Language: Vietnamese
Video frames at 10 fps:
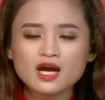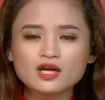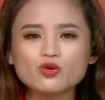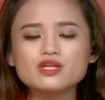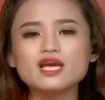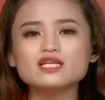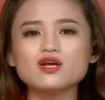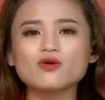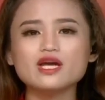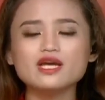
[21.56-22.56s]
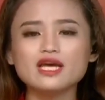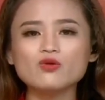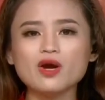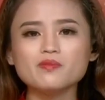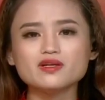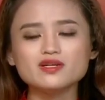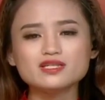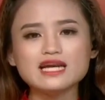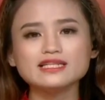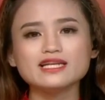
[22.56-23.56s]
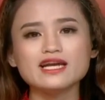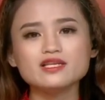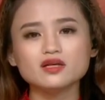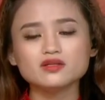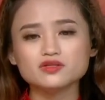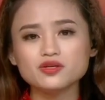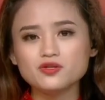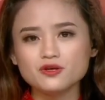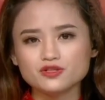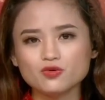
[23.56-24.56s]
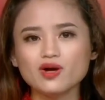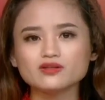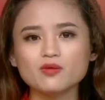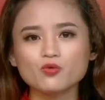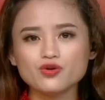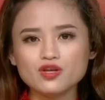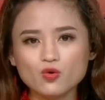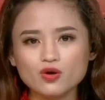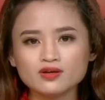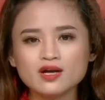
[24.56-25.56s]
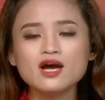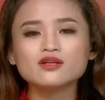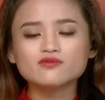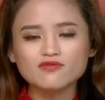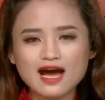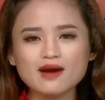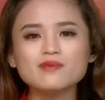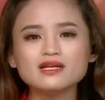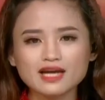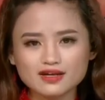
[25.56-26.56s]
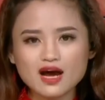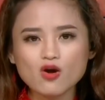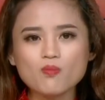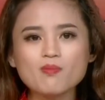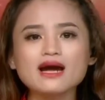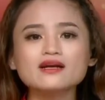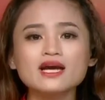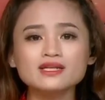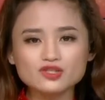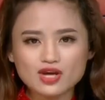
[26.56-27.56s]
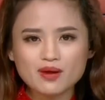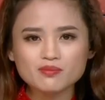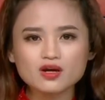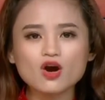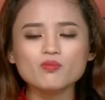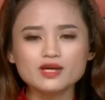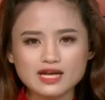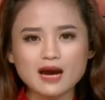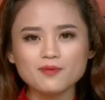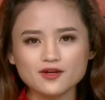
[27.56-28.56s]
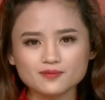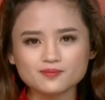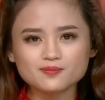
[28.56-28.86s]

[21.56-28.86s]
Tuy nhiên sau khi ý kiến của em được đưa ra thì đã nhận được rất nhiều sự quan tâm của dư luận và bên cạnh đó cũng mang đến cho em không ít áp lực.